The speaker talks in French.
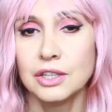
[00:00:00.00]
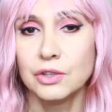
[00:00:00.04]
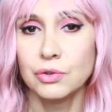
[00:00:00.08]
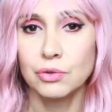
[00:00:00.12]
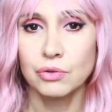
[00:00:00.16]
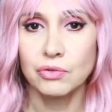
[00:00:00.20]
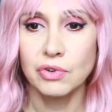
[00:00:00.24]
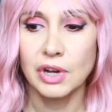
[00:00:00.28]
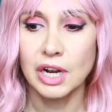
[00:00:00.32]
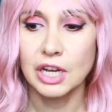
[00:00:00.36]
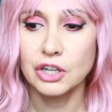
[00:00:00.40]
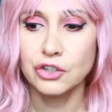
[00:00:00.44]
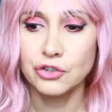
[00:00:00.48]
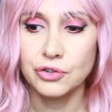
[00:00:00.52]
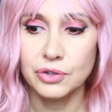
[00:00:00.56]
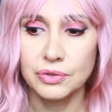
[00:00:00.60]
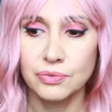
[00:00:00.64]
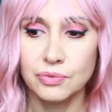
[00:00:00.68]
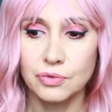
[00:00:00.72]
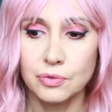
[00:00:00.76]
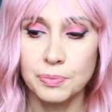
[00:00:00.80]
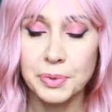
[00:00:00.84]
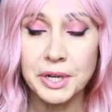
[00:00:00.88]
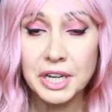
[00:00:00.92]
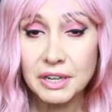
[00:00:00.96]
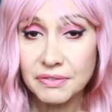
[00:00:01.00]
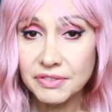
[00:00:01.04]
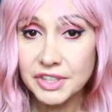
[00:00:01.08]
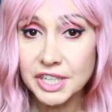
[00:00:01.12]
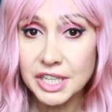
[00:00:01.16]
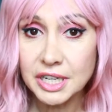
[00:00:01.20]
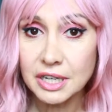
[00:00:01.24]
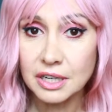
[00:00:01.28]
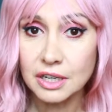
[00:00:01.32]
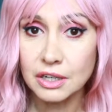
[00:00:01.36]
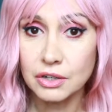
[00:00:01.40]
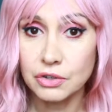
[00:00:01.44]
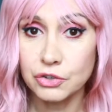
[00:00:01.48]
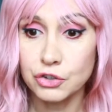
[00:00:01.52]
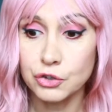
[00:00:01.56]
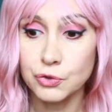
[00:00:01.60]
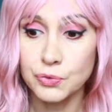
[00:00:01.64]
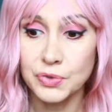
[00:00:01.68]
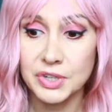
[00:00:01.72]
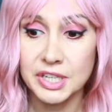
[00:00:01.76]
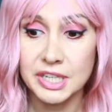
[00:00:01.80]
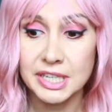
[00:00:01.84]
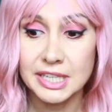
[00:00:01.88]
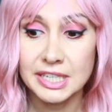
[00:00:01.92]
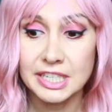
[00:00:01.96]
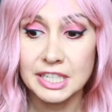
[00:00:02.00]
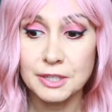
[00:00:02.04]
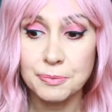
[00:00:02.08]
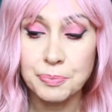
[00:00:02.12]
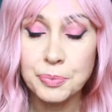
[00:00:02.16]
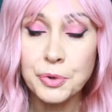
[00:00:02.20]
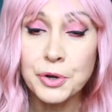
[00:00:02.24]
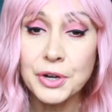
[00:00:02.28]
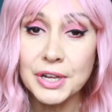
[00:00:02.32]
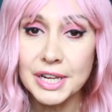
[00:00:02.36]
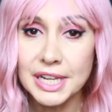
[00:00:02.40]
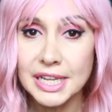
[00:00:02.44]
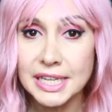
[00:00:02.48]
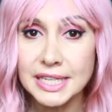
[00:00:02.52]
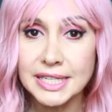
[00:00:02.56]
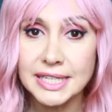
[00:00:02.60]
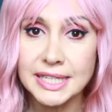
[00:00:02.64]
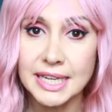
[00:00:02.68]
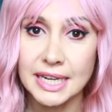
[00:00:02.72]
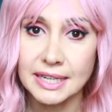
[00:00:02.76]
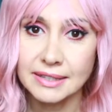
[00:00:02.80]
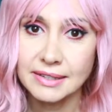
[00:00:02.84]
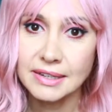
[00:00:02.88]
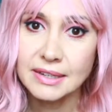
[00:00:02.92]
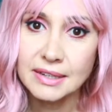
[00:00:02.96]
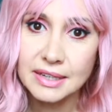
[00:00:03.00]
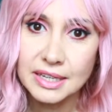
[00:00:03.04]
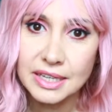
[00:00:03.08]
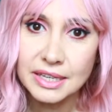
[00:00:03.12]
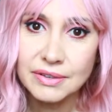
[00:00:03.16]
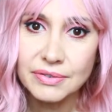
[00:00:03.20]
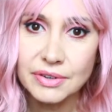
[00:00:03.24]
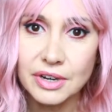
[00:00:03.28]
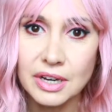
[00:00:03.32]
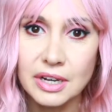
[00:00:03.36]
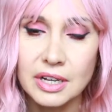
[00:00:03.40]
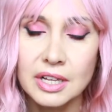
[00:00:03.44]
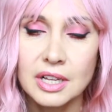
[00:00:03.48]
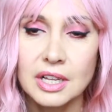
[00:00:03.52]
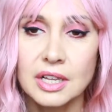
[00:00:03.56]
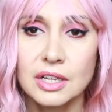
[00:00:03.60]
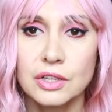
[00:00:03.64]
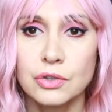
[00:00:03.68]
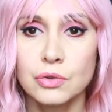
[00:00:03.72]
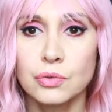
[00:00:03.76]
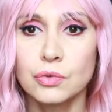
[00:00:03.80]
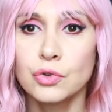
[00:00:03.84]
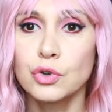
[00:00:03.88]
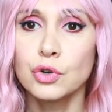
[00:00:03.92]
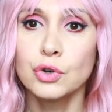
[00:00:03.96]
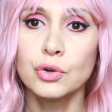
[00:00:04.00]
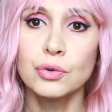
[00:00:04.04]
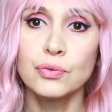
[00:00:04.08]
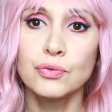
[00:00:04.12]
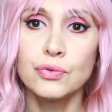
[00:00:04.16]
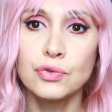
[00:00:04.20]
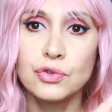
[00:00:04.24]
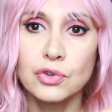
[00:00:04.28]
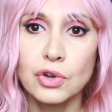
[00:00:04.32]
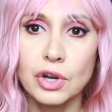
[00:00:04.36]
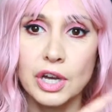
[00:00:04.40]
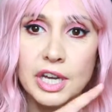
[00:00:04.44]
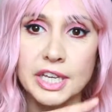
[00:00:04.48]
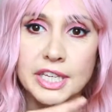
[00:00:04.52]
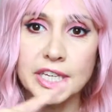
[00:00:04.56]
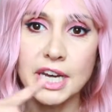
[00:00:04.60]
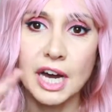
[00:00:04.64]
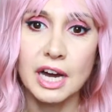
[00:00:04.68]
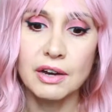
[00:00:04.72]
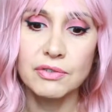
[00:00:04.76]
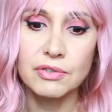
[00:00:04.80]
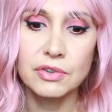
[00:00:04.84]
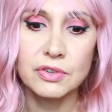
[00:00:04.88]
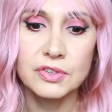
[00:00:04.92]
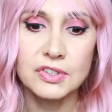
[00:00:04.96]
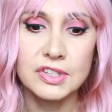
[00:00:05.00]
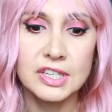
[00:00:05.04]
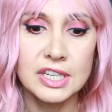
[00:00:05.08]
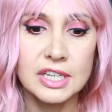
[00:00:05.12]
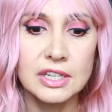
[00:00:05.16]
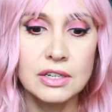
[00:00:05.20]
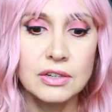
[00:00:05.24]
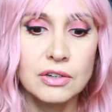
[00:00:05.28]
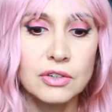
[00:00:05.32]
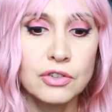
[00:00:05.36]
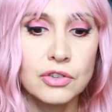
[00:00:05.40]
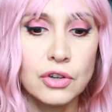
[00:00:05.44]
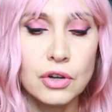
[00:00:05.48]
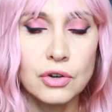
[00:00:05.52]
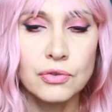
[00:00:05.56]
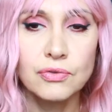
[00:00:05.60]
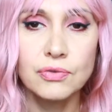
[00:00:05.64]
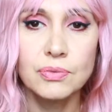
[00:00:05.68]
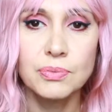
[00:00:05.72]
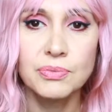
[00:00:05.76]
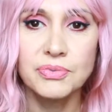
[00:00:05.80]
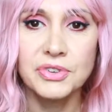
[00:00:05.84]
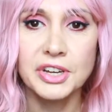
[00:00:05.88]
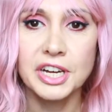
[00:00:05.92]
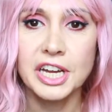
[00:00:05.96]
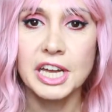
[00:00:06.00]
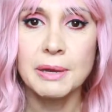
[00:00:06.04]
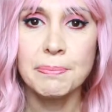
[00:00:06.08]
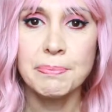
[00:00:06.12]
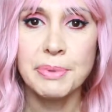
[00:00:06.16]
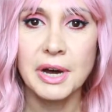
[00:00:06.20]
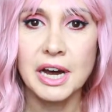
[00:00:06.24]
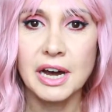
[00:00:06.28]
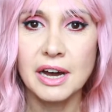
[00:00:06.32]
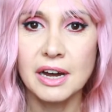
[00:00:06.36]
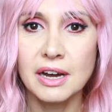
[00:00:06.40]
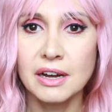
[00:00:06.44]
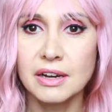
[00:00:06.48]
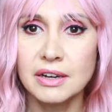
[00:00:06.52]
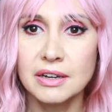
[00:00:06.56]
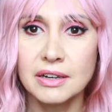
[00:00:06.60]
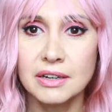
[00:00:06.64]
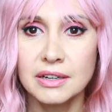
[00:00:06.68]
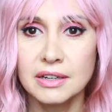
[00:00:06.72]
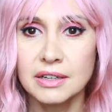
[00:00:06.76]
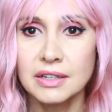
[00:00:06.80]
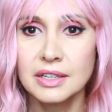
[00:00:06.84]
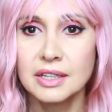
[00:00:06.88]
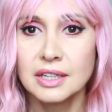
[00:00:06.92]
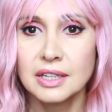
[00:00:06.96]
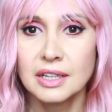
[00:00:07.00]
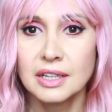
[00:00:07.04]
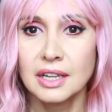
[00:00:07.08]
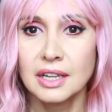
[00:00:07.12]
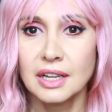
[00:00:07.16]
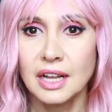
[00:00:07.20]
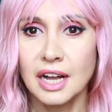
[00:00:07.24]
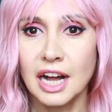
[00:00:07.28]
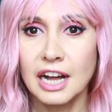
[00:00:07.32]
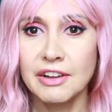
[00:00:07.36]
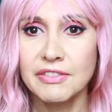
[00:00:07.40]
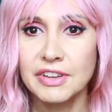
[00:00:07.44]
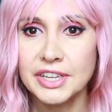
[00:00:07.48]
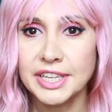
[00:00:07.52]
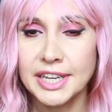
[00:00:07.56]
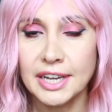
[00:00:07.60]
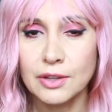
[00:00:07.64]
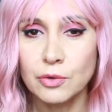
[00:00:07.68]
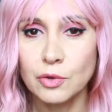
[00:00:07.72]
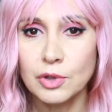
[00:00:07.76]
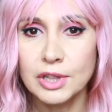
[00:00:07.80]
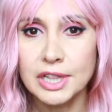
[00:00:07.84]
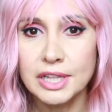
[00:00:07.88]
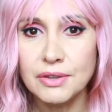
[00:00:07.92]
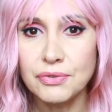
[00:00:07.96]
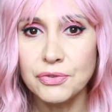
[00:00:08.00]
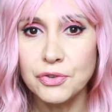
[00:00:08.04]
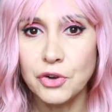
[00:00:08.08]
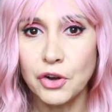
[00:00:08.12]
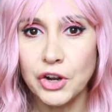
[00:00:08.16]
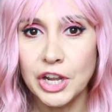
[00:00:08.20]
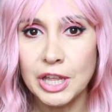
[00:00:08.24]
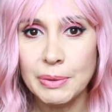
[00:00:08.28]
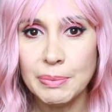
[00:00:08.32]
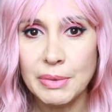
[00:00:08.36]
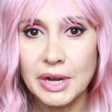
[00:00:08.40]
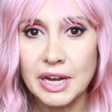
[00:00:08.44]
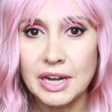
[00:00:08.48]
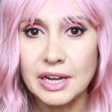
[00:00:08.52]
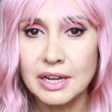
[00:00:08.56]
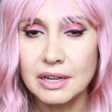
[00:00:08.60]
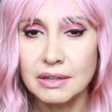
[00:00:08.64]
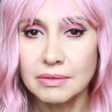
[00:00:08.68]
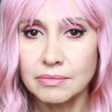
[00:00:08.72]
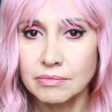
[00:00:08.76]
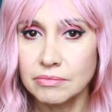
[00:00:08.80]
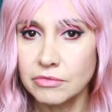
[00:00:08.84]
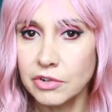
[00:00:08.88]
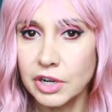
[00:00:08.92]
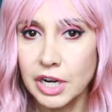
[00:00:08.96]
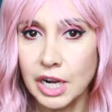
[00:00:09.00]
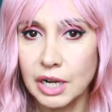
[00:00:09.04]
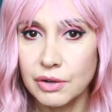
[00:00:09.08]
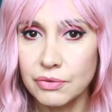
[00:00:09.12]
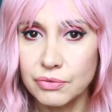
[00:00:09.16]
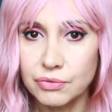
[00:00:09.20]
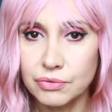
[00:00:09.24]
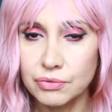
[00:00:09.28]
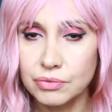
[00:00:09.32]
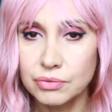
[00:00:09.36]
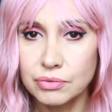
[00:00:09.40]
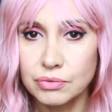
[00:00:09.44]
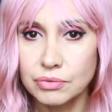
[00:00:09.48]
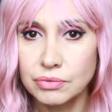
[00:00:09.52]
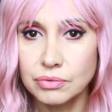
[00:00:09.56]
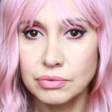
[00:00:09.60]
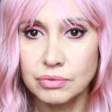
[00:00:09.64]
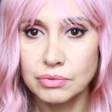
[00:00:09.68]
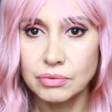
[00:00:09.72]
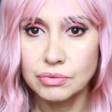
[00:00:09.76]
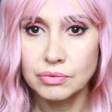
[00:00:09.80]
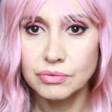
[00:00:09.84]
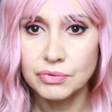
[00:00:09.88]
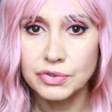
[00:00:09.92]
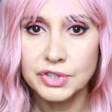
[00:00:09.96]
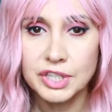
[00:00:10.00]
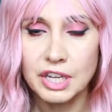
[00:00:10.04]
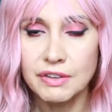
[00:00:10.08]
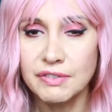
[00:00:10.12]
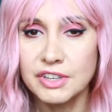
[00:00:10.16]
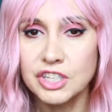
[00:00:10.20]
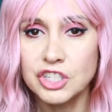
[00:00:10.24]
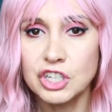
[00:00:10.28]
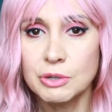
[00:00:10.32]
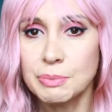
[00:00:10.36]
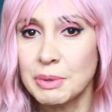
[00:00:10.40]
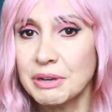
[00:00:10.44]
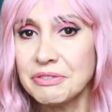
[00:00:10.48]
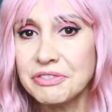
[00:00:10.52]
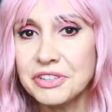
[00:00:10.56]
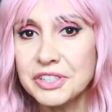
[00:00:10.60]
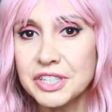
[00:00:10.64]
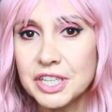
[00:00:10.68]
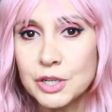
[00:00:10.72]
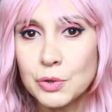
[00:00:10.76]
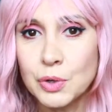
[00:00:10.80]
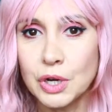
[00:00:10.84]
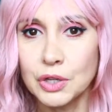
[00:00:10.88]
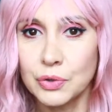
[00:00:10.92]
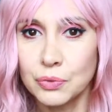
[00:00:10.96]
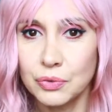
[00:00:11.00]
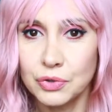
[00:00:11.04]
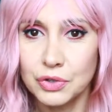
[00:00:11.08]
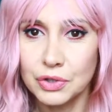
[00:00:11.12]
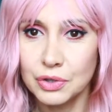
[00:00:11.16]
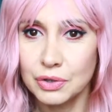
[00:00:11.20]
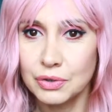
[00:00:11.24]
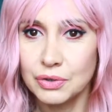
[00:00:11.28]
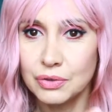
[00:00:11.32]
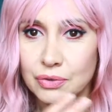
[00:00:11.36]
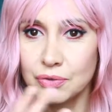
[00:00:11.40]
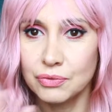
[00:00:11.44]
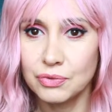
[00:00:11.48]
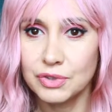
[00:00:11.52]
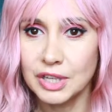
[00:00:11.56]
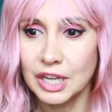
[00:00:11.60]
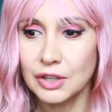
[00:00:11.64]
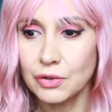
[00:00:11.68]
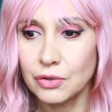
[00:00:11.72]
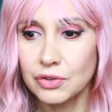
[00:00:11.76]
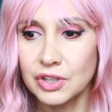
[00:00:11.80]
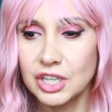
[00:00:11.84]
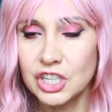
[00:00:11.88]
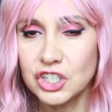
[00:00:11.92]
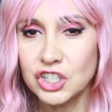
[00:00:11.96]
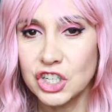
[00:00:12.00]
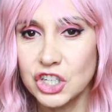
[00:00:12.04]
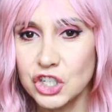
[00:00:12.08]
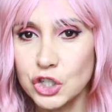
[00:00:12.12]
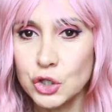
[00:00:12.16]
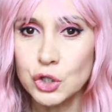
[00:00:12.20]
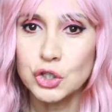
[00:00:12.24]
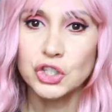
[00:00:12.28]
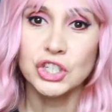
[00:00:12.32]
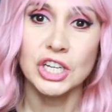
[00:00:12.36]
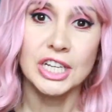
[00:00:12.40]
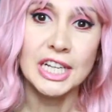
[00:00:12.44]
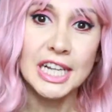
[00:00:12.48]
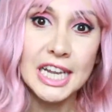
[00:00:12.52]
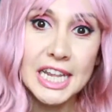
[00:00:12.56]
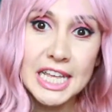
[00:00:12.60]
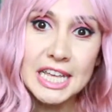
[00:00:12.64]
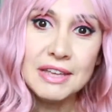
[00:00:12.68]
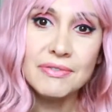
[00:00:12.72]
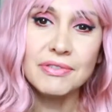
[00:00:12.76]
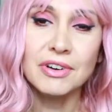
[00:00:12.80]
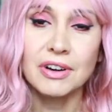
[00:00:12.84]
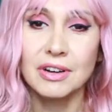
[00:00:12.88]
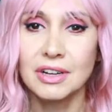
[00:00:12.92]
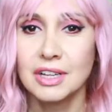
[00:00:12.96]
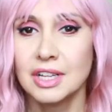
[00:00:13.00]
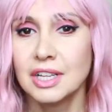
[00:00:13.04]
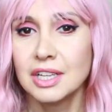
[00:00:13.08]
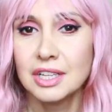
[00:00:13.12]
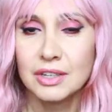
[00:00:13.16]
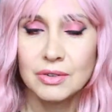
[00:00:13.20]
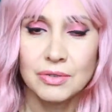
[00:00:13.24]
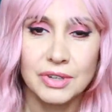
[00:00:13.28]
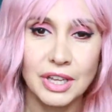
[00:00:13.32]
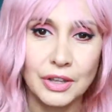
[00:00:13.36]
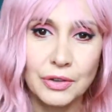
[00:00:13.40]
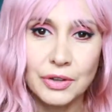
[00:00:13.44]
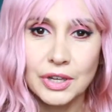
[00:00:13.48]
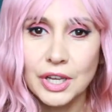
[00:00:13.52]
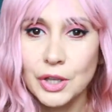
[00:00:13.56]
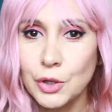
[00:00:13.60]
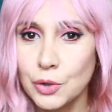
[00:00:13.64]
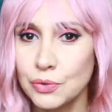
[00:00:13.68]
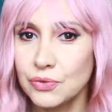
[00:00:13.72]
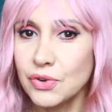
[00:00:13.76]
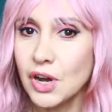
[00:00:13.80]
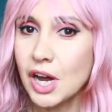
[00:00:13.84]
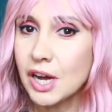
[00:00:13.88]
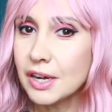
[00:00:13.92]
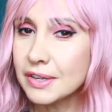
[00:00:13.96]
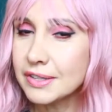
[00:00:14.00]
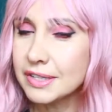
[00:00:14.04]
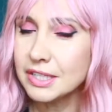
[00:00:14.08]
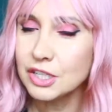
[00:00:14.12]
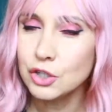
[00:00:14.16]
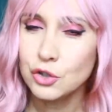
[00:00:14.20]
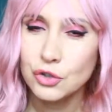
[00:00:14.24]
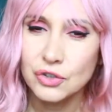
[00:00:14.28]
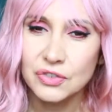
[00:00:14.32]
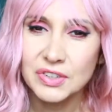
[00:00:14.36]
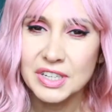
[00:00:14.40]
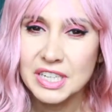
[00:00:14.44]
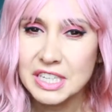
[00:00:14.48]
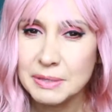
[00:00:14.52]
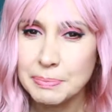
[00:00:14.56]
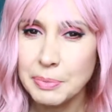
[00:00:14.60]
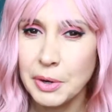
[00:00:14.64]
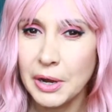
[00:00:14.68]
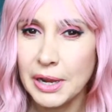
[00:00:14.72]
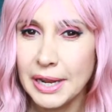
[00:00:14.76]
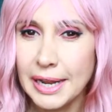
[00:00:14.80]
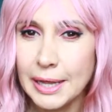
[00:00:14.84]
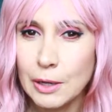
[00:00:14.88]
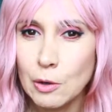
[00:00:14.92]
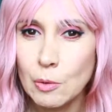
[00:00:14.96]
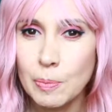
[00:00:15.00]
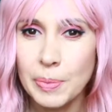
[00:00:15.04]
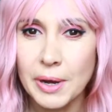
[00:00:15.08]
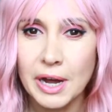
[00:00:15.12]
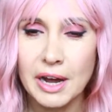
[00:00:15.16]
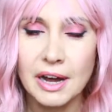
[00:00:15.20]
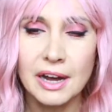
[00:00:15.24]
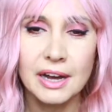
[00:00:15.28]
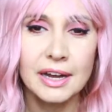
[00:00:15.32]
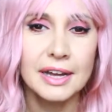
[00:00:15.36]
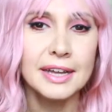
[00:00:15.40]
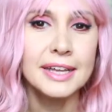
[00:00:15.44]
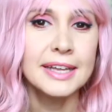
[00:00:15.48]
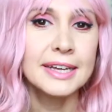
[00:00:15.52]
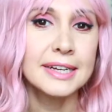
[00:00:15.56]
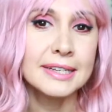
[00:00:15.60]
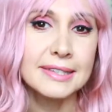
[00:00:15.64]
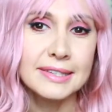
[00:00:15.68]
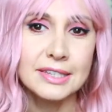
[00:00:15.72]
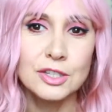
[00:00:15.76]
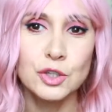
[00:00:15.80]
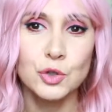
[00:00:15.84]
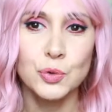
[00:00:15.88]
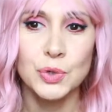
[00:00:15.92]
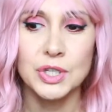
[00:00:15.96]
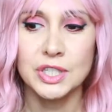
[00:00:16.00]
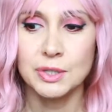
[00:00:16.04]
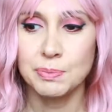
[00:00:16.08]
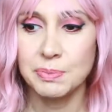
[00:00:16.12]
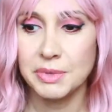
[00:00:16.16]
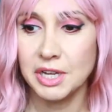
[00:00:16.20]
Donc voilà, je vais vous prévenir quand je vais spoiler certains livres, donc euh, vous aurez qu'à avancer euh, tant que vous ne me verrez pas avec un autre livre dans les mains, voilà, vous vous savez que j'ai pas fini quoi. Donc euh, vous attendez que j'ai changé de livre, vous attendez de voir si je vais spoiler ou pas, et ainsi de suite.